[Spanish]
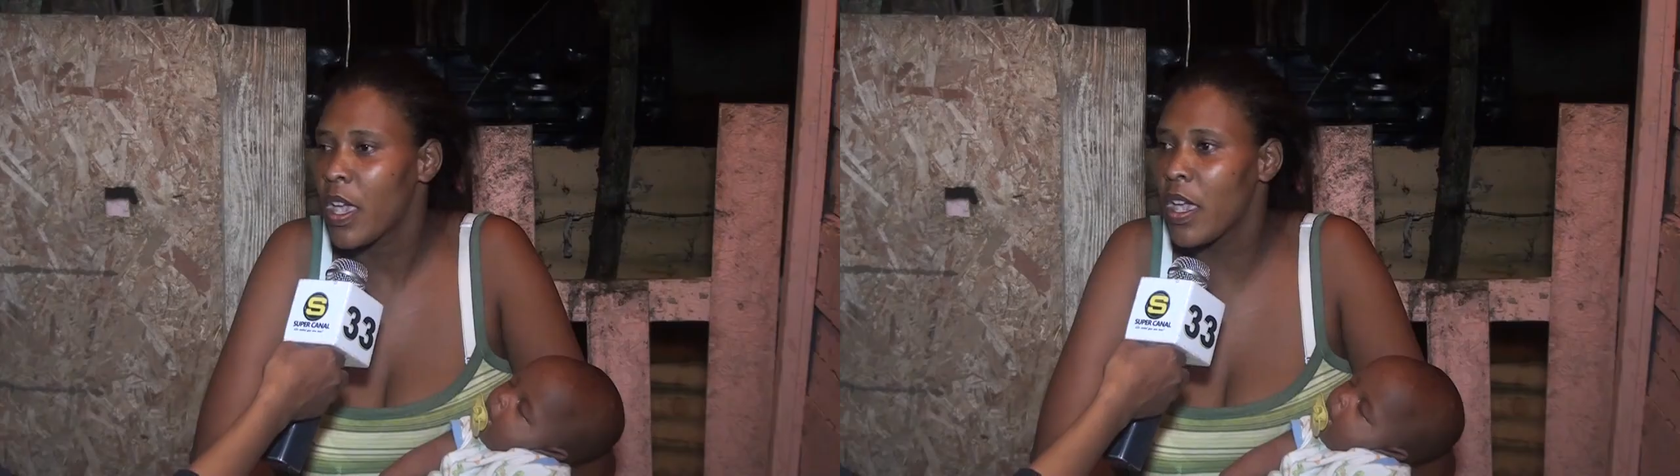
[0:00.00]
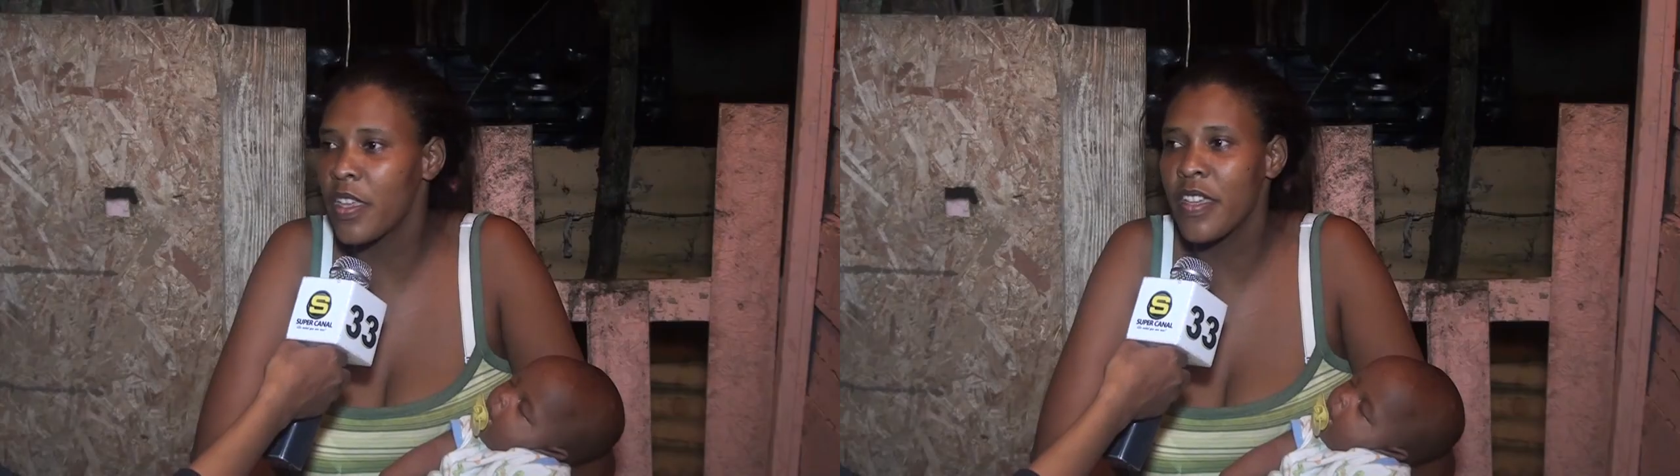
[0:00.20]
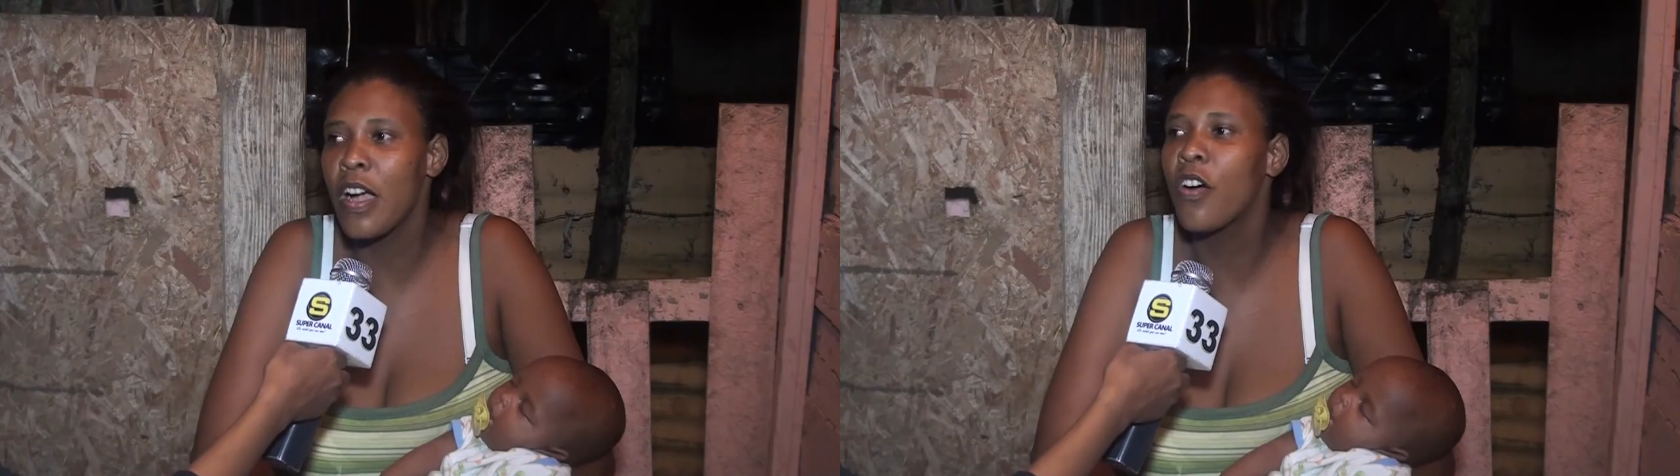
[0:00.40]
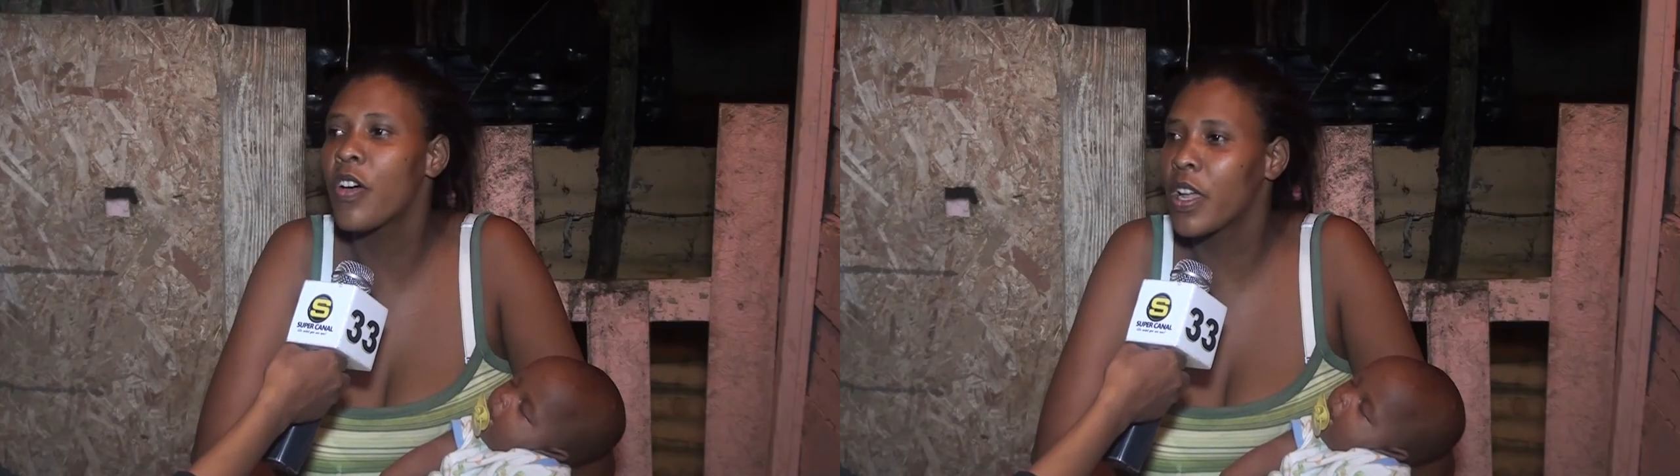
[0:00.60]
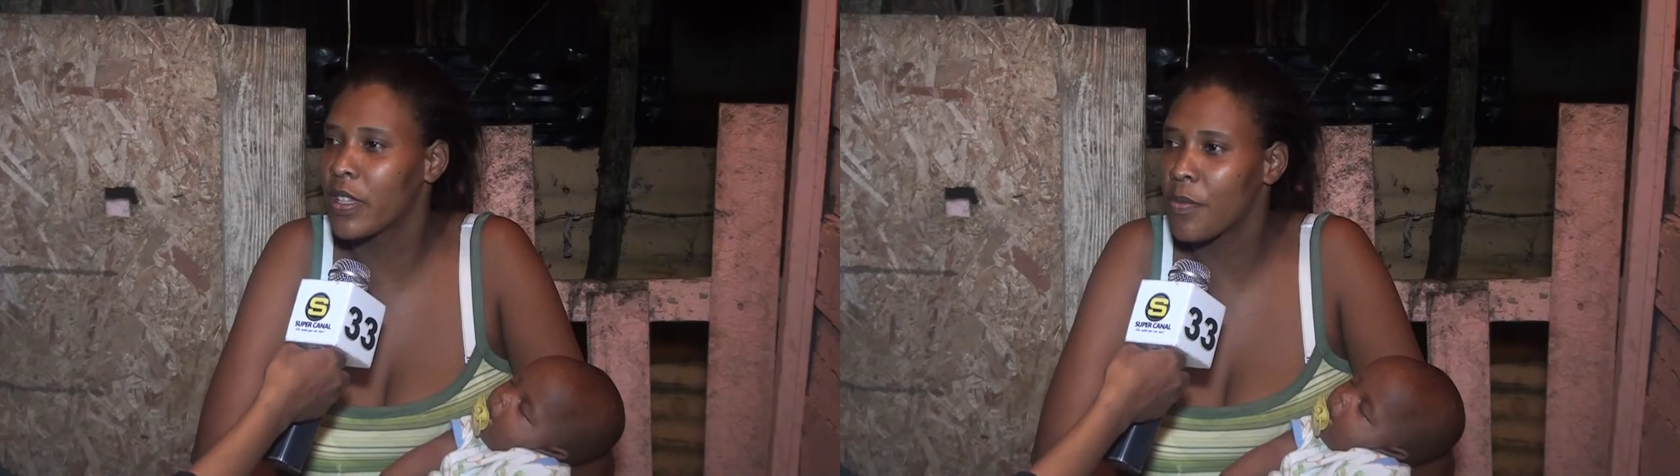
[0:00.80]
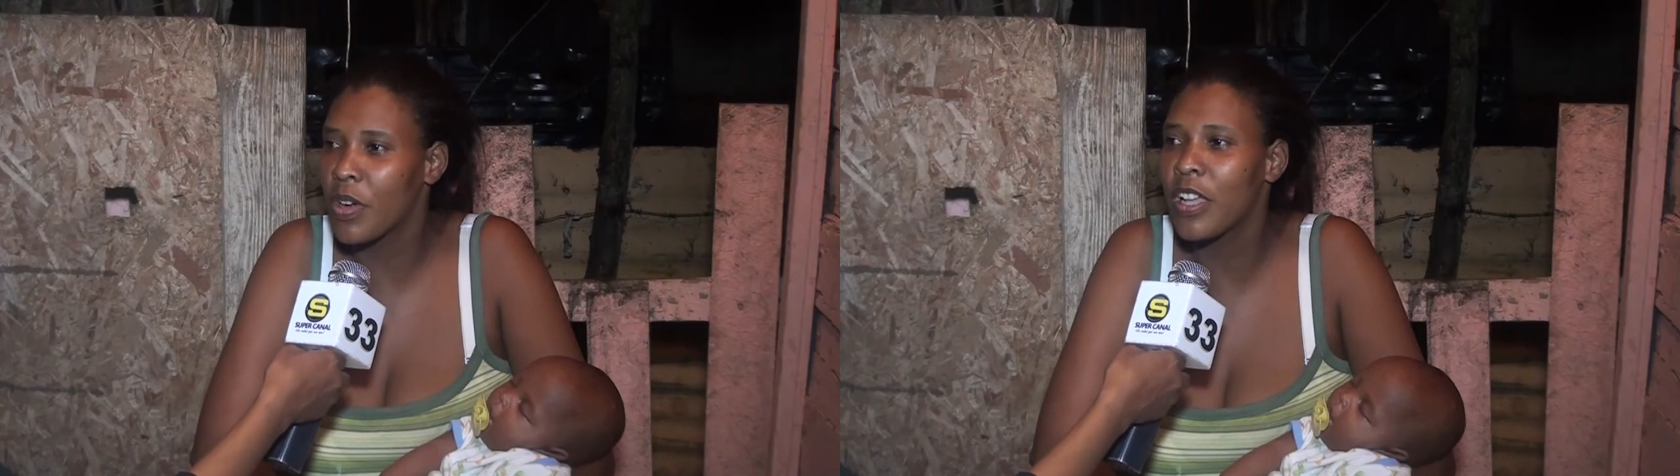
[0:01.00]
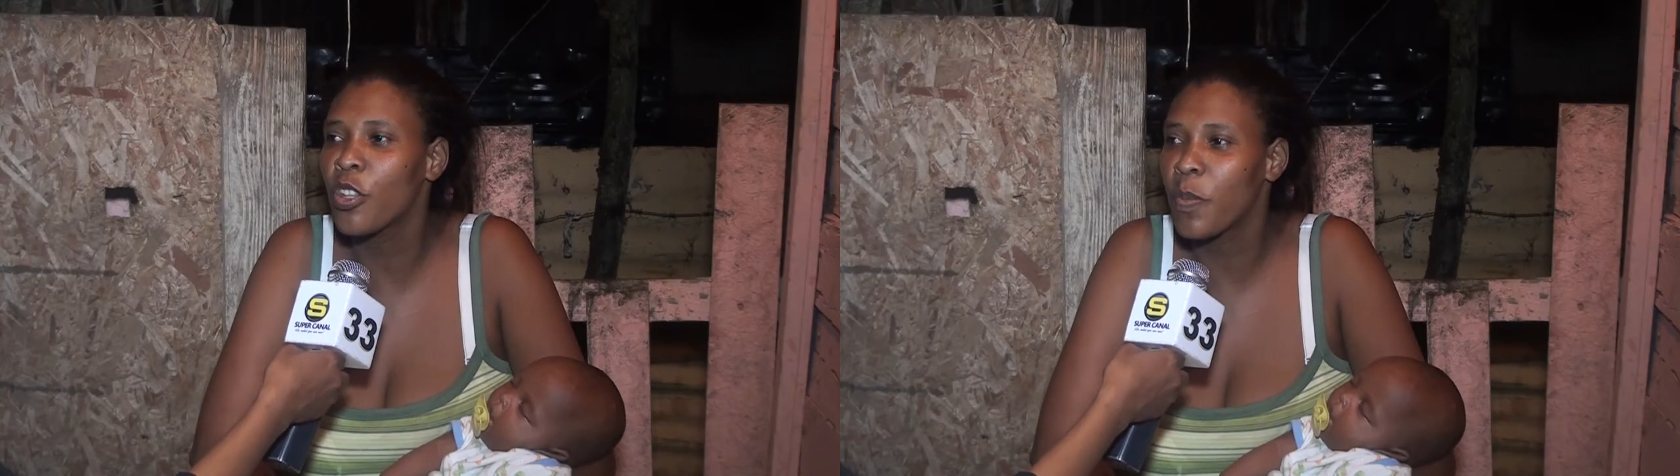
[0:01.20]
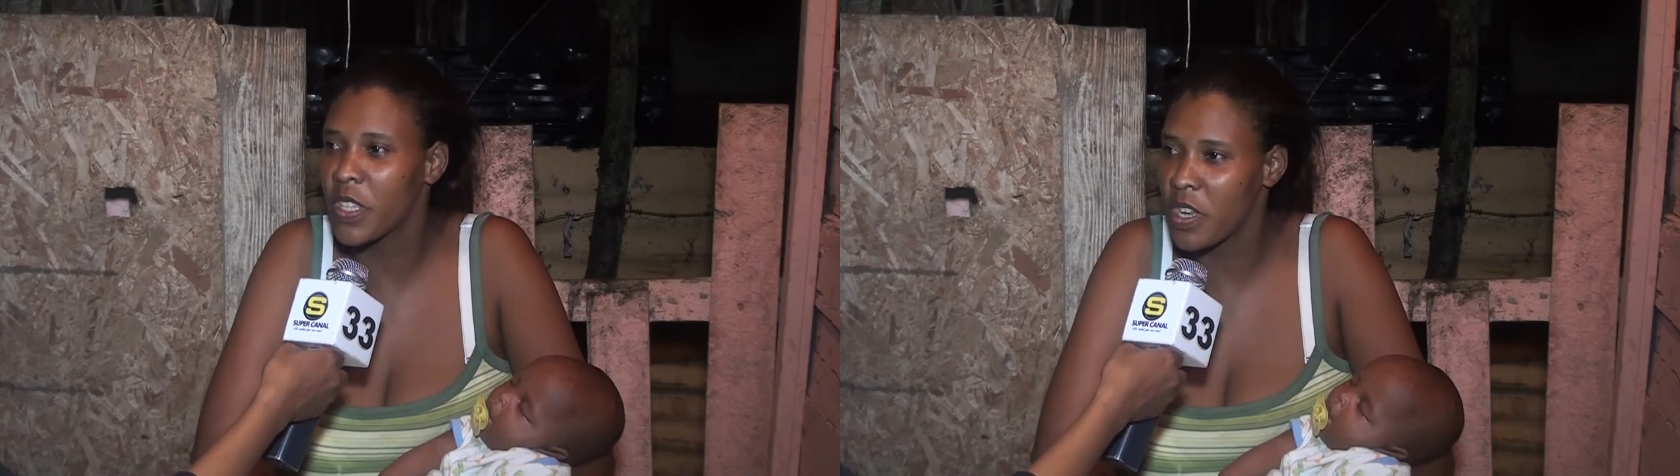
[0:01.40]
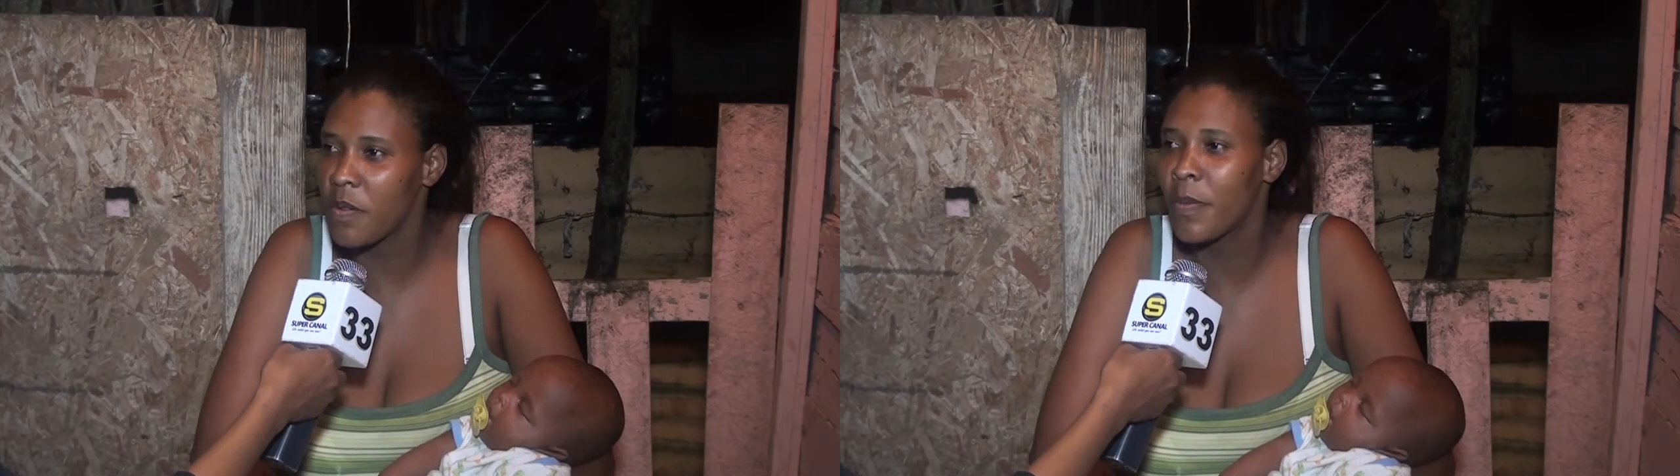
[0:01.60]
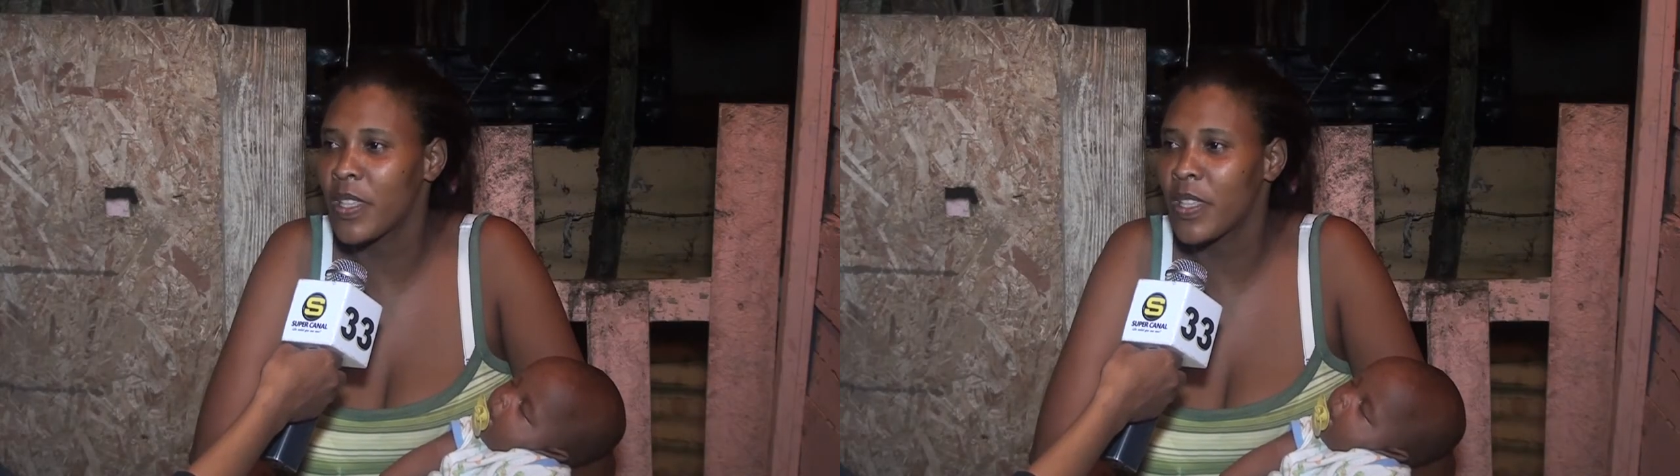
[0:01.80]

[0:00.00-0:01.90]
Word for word: Ella ahora está buscando padrino y